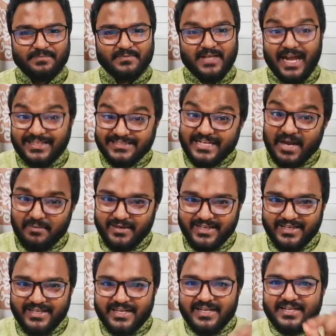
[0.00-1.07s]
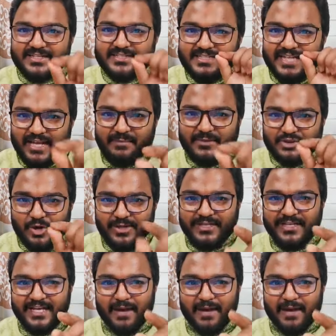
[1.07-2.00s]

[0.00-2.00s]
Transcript: আজকে আমি সেই বিষয়টি